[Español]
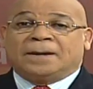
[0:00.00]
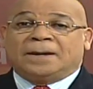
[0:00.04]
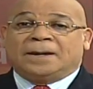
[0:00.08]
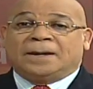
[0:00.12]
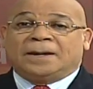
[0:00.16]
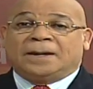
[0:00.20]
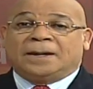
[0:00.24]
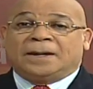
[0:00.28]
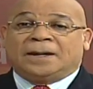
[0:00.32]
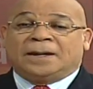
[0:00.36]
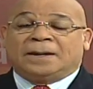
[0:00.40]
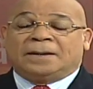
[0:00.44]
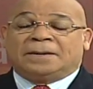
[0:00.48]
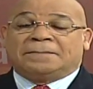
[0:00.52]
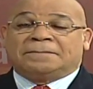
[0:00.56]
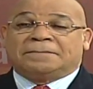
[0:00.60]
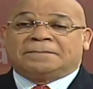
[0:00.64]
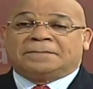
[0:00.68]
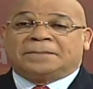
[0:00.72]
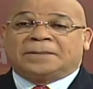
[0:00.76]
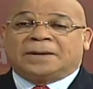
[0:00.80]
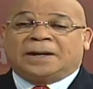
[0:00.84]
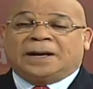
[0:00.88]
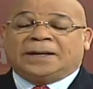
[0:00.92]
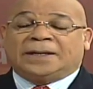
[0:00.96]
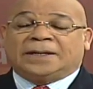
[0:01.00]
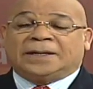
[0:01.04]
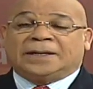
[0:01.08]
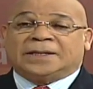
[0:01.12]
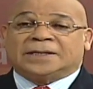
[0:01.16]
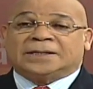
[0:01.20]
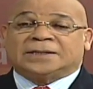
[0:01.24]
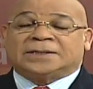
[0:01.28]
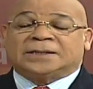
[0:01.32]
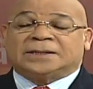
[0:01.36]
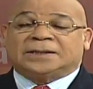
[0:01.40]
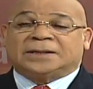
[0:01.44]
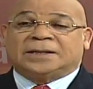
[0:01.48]
Eh, hay que
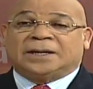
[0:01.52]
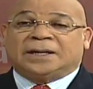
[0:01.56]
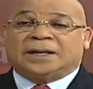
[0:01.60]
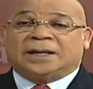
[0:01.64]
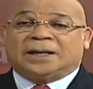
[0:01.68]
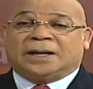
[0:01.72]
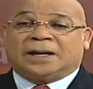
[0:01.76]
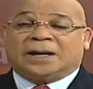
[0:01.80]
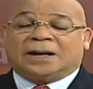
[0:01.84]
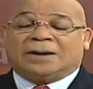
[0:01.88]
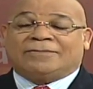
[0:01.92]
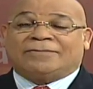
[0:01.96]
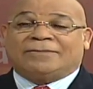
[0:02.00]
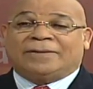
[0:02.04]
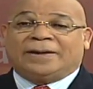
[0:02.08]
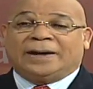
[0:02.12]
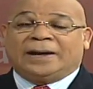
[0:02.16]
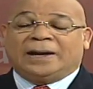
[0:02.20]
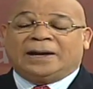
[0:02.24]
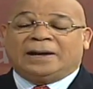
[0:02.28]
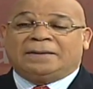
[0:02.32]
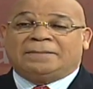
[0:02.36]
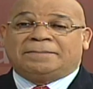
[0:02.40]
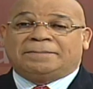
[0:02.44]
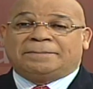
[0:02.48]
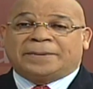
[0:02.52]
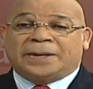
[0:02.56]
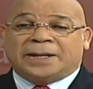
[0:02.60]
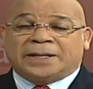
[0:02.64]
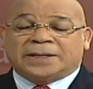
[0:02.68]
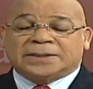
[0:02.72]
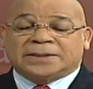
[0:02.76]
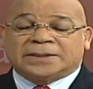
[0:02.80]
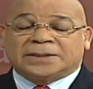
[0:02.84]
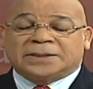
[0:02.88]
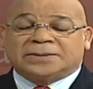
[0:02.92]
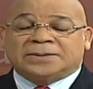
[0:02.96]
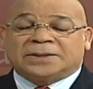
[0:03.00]
decir que Rafael
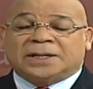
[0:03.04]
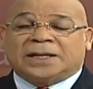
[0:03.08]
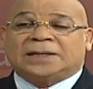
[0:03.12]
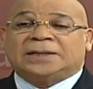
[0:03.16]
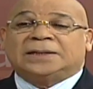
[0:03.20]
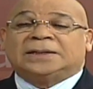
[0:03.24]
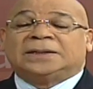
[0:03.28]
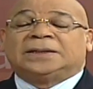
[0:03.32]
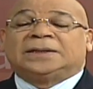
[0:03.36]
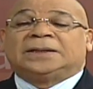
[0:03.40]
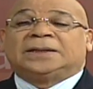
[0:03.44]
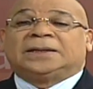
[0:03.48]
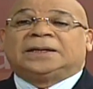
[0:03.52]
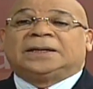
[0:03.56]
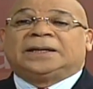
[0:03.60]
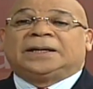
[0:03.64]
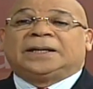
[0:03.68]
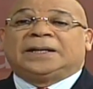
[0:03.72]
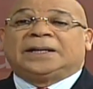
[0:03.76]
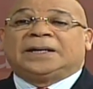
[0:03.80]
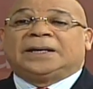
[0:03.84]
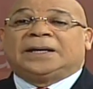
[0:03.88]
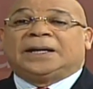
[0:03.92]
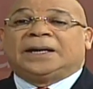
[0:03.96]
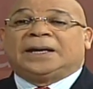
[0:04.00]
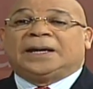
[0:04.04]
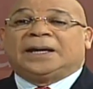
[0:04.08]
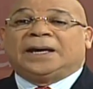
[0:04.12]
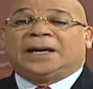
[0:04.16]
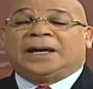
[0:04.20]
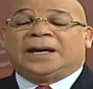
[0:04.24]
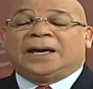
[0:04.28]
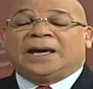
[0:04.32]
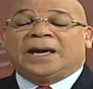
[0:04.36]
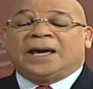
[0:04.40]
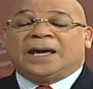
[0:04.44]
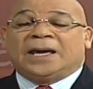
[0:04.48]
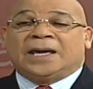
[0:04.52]
Percival,
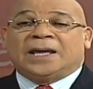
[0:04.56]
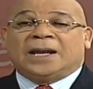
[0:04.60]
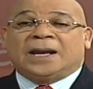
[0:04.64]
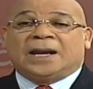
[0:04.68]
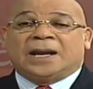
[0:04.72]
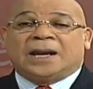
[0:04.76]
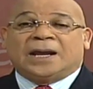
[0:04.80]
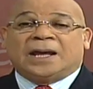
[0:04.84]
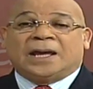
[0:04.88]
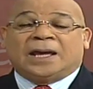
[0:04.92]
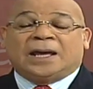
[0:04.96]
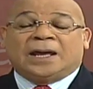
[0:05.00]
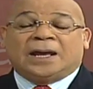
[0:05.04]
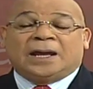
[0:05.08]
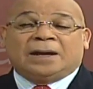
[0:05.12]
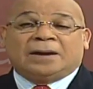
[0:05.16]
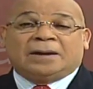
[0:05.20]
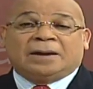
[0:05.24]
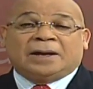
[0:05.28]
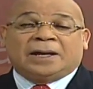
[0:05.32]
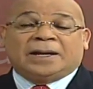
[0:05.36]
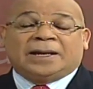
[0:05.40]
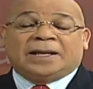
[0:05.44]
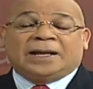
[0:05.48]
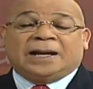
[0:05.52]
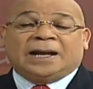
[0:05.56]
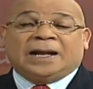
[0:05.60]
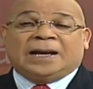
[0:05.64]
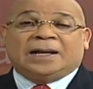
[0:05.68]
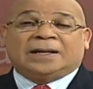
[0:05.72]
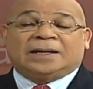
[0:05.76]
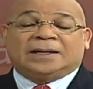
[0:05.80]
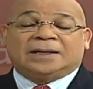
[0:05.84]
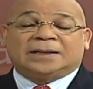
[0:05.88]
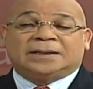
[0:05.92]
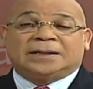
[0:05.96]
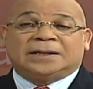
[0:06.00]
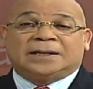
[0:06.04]
que es eh, general
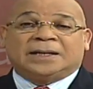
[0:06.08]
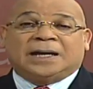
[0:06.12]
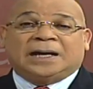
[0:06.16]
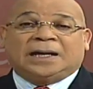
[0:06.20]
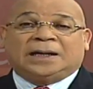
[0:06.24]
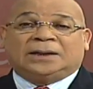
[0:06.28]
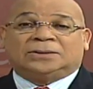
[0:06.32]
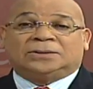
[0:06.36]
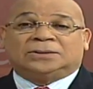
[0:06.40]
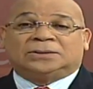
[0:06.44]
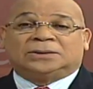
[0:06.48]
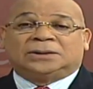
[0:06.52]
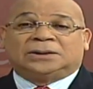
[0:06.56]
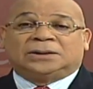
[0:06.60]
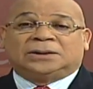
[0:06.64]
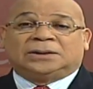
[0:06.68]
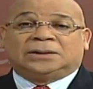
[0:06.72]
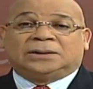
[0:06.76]
retirado,